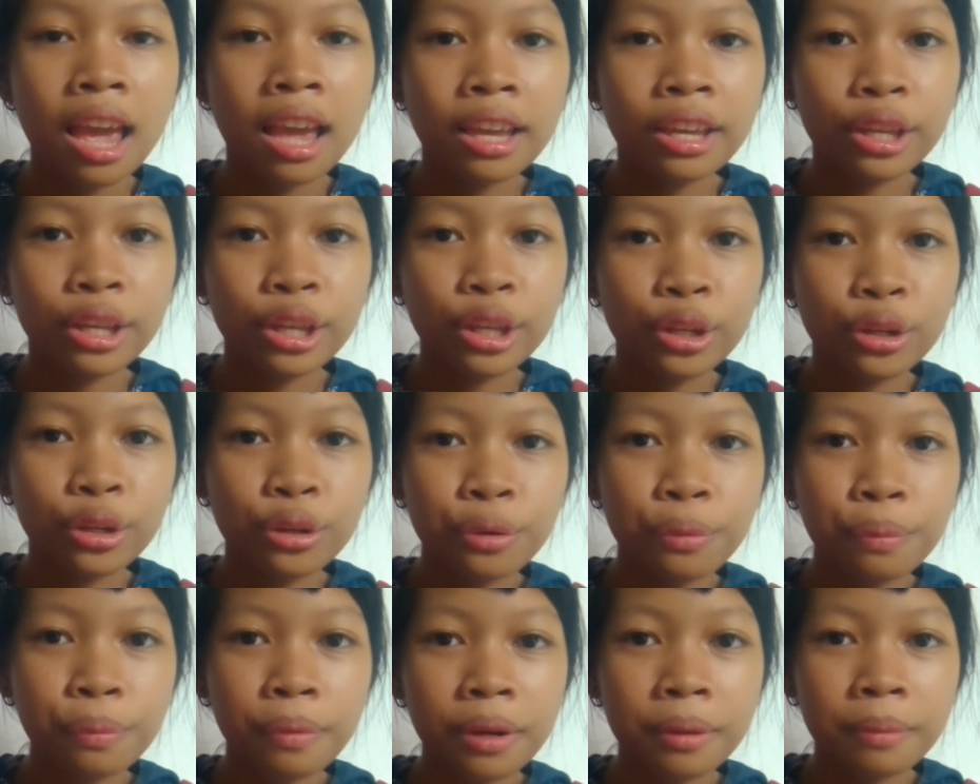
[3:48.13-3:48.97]
hidup
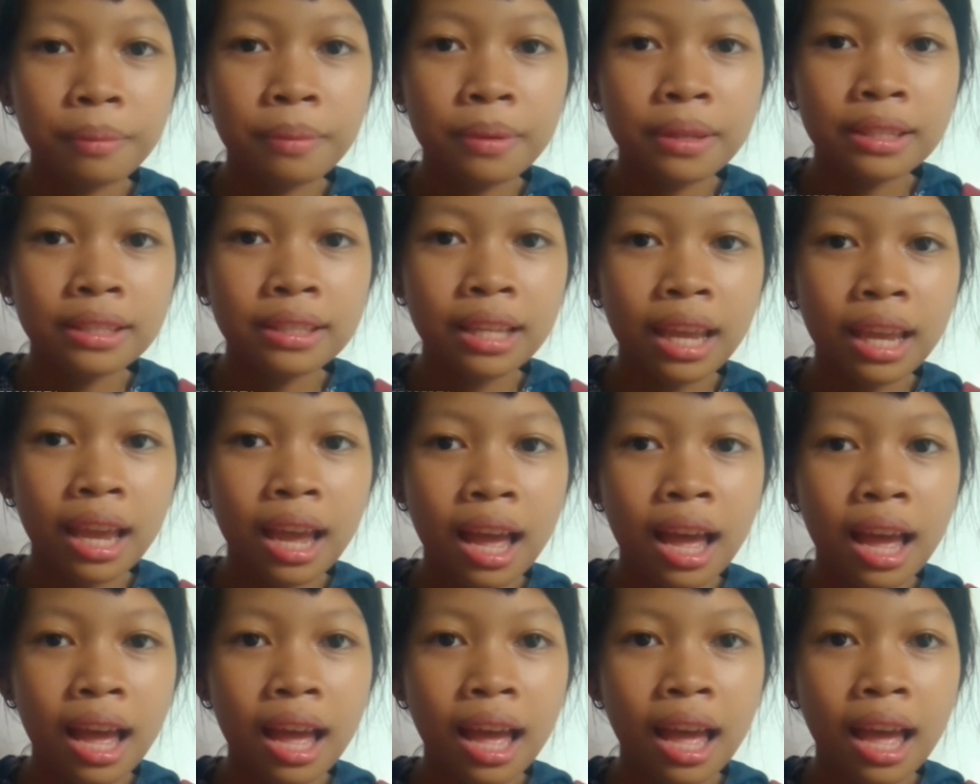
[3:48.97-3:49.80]
lebih
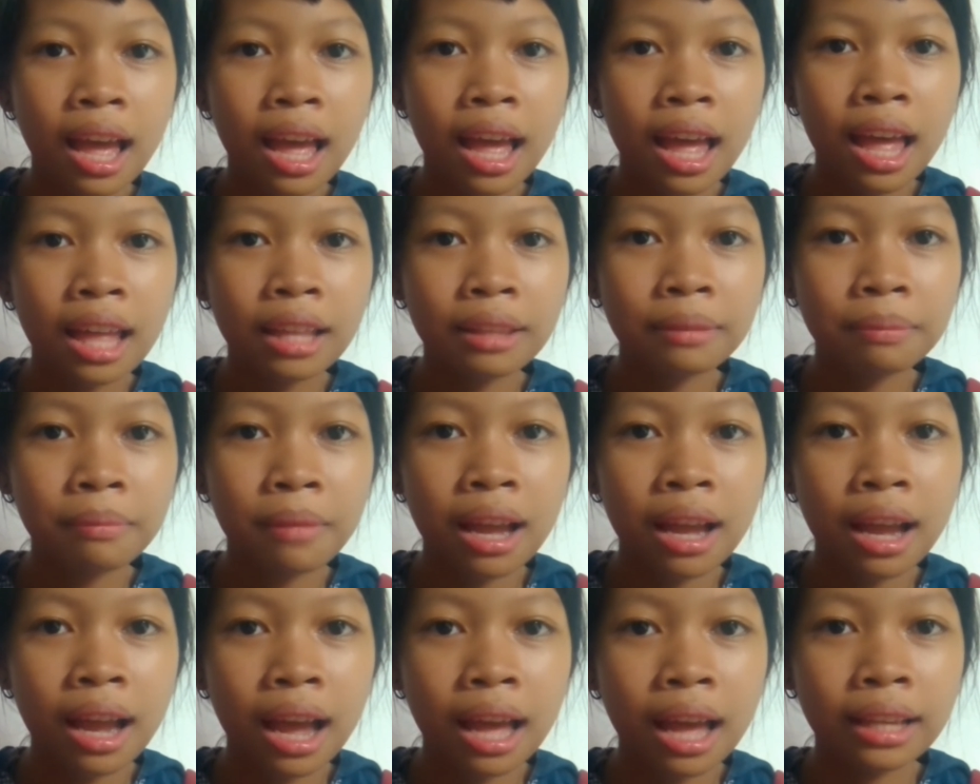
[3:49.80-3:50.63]
sehat,
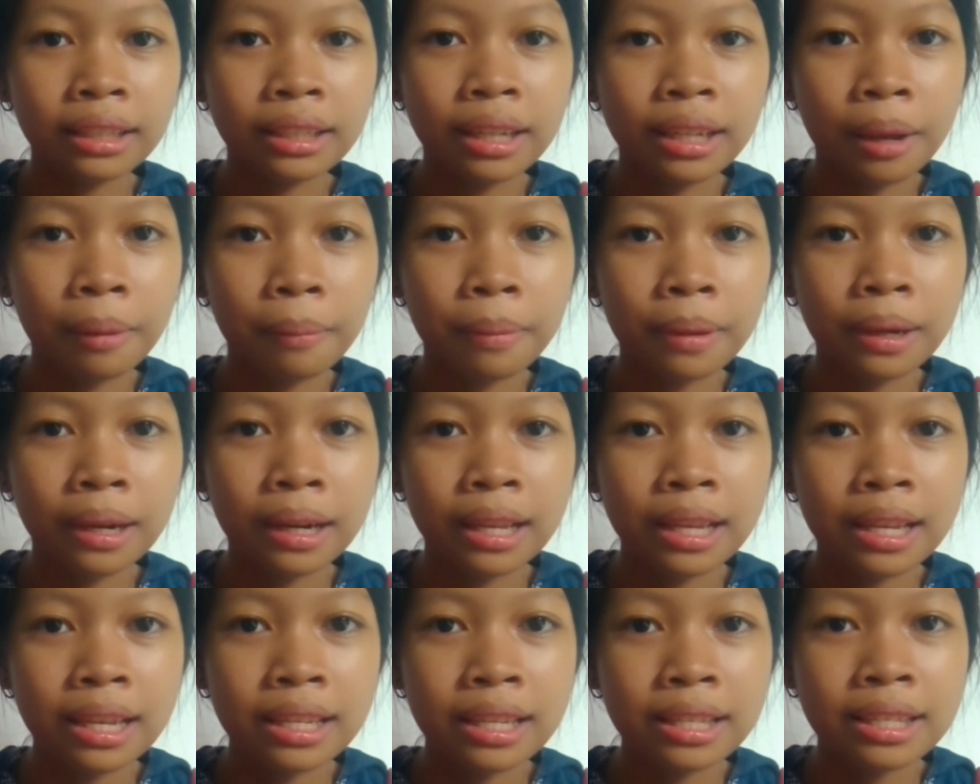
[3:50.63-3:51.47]
makan yang
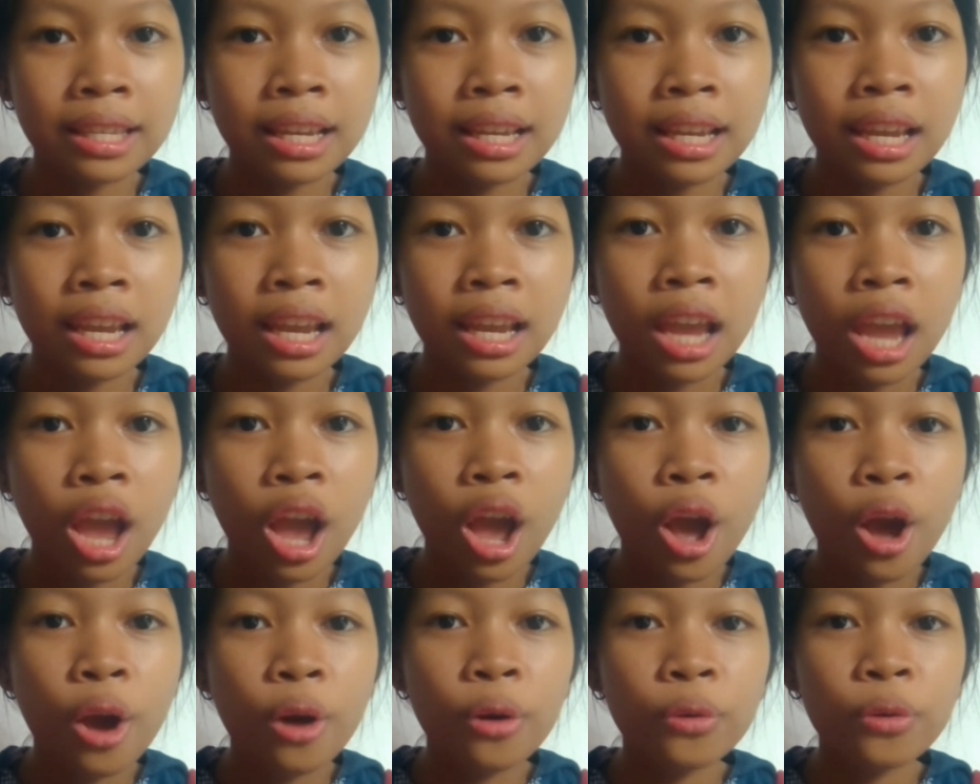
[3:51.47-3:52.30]
bergizi,
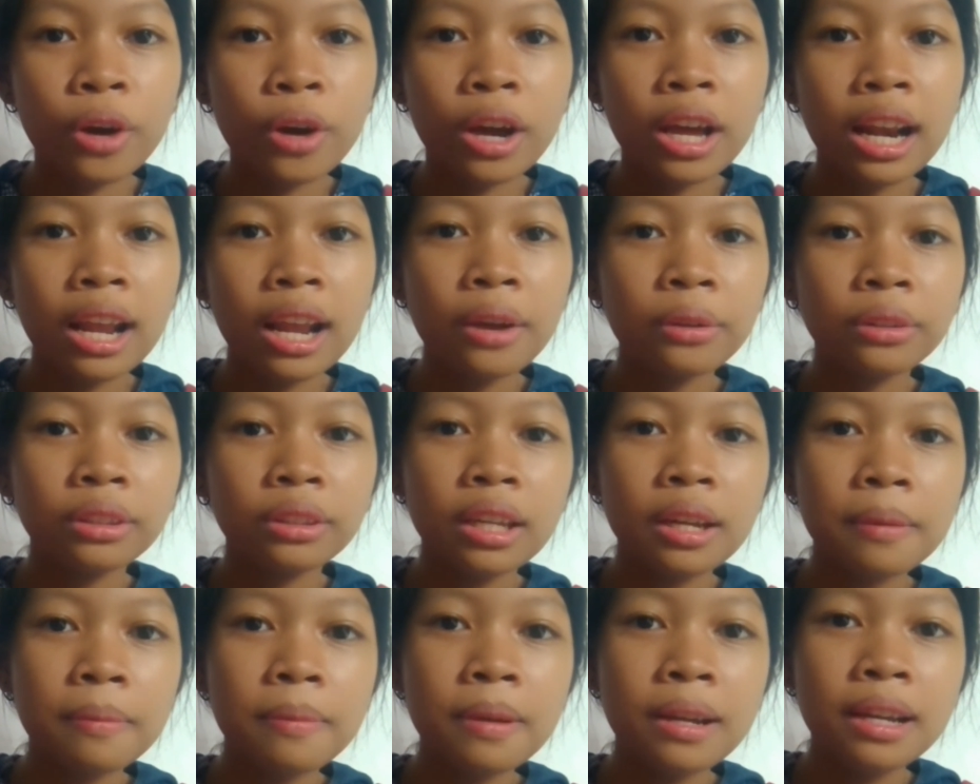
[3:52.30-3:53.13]
Walau
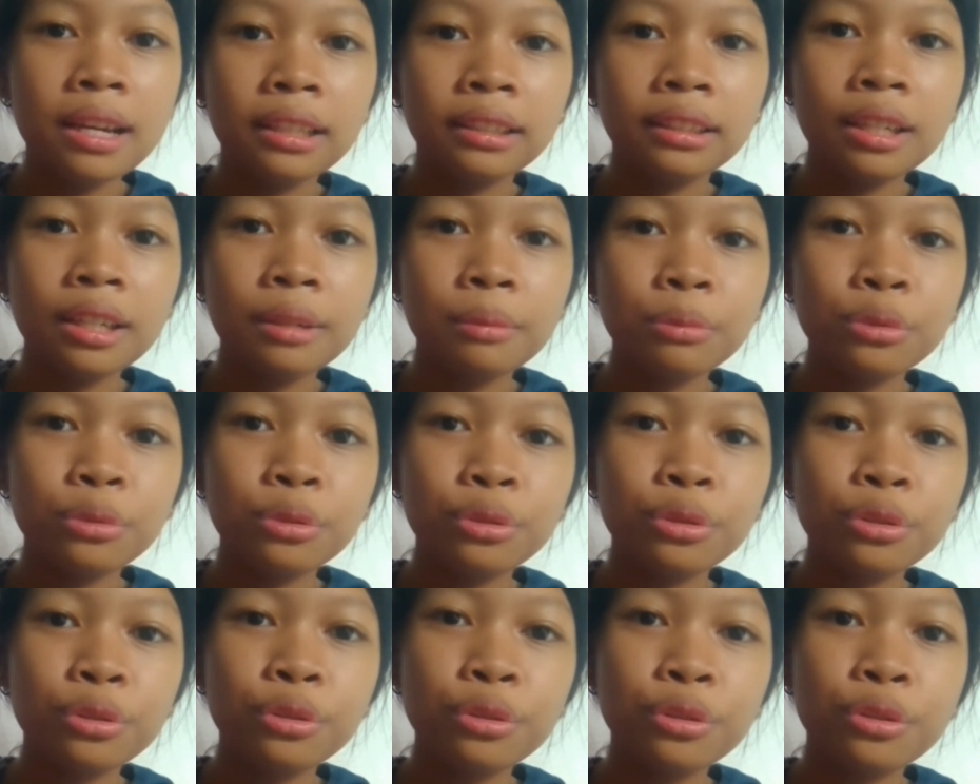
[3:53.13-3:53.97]
tak
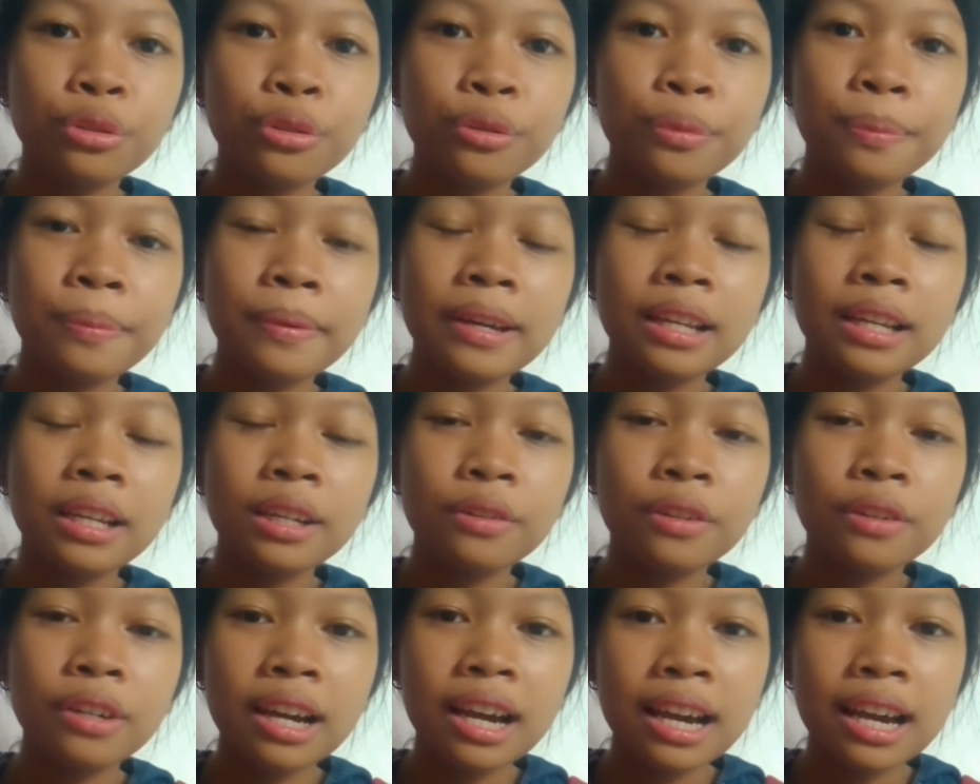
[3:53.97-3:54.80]
bertemu
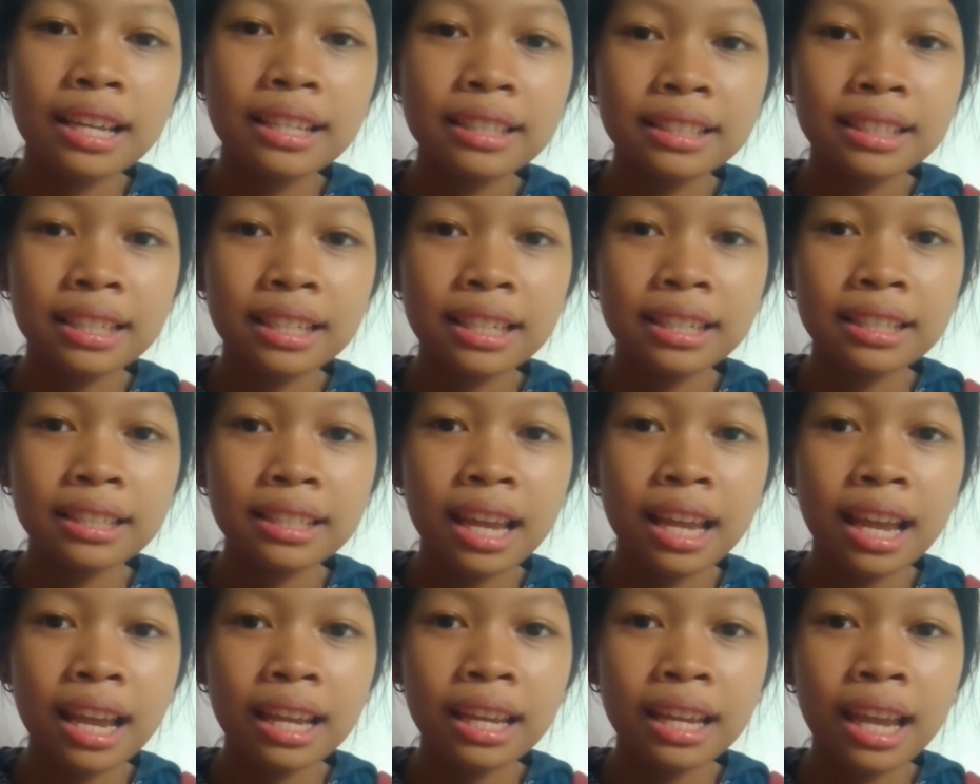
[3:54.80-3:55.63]
penuh kasih
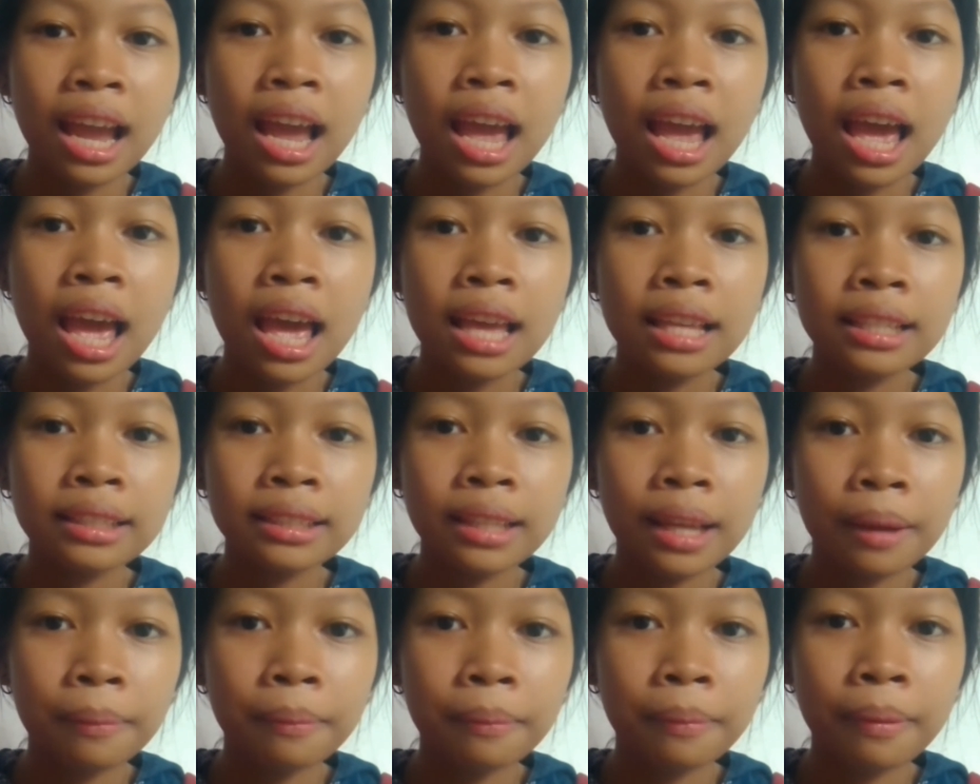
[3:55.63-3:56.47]
sayang
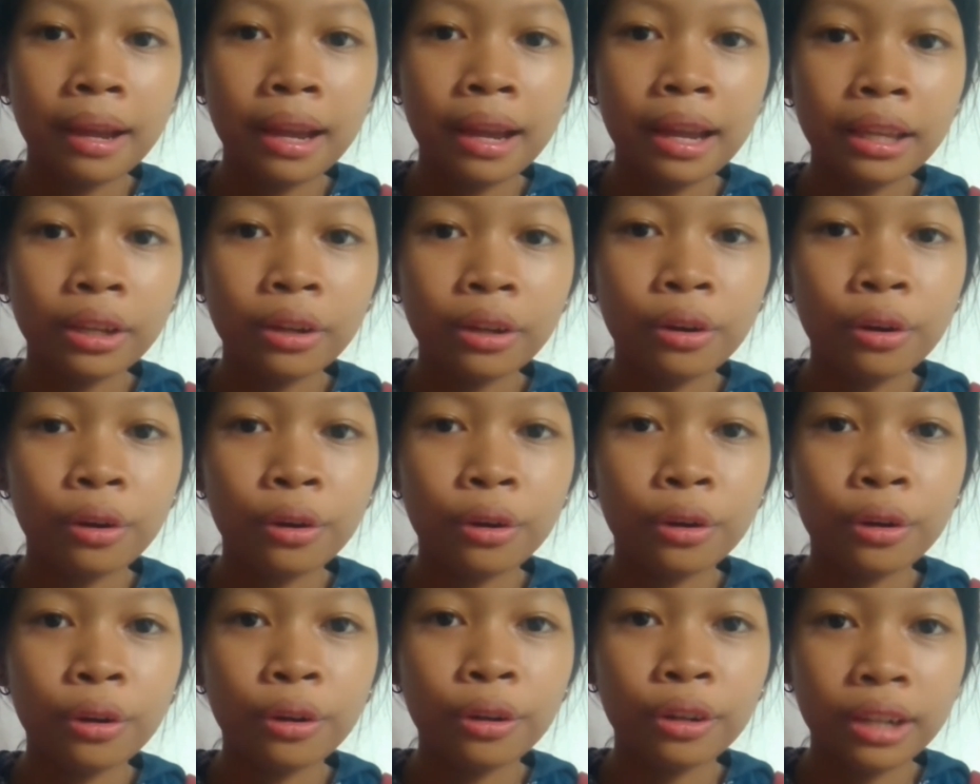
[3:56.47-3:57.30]
sampai
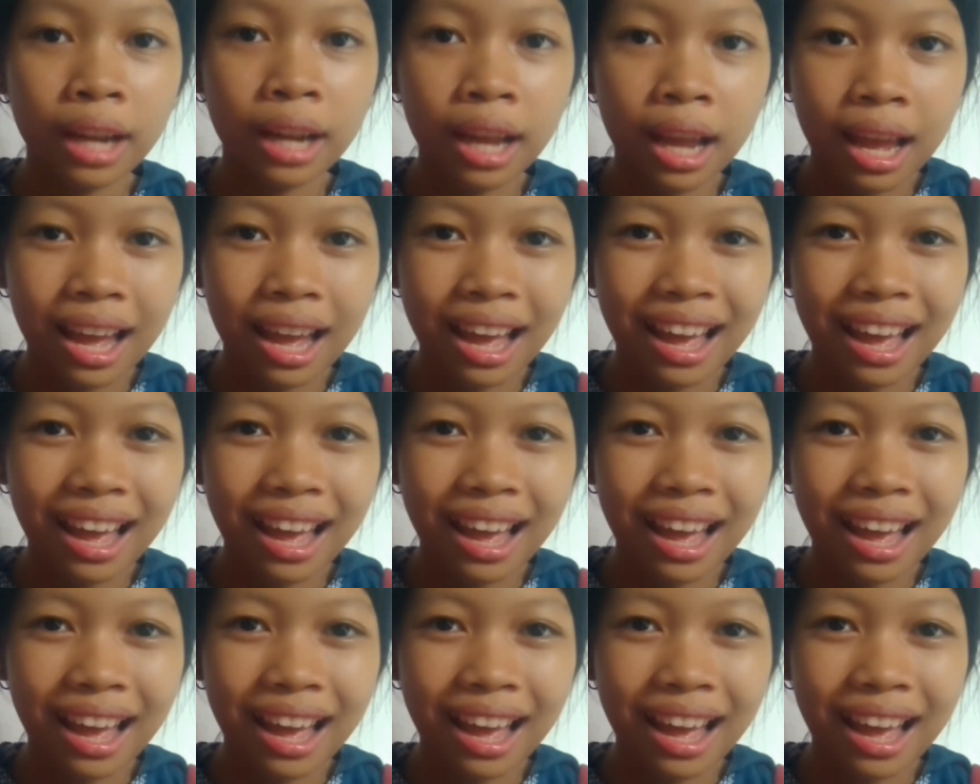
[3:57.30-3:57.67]
corona